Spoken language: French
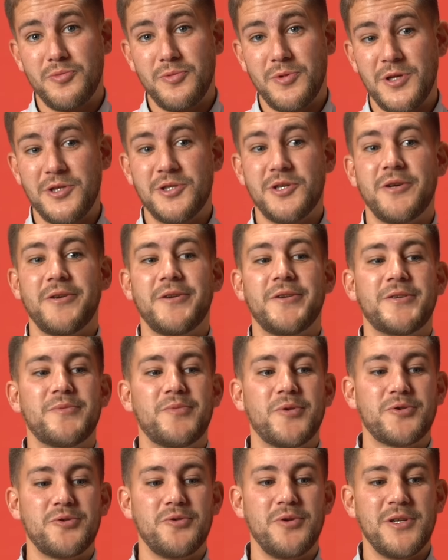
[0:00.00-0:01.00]
Déjà, ce
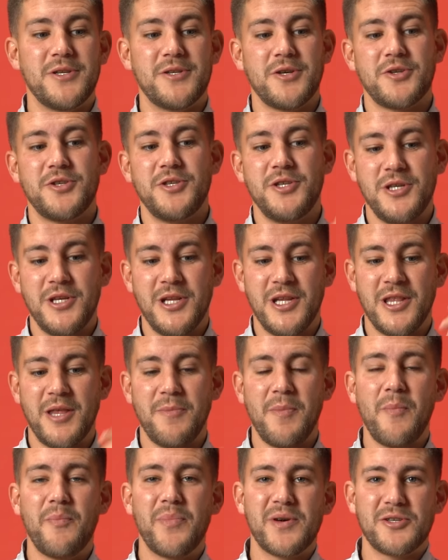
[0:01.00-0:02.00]
morceau, il est sorti, il était
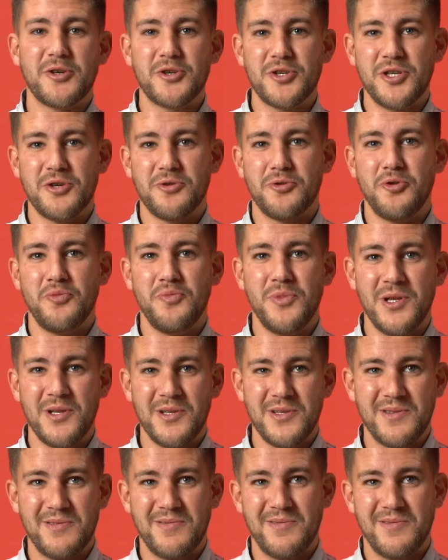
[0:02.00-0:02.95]
même pas sorti en 2000.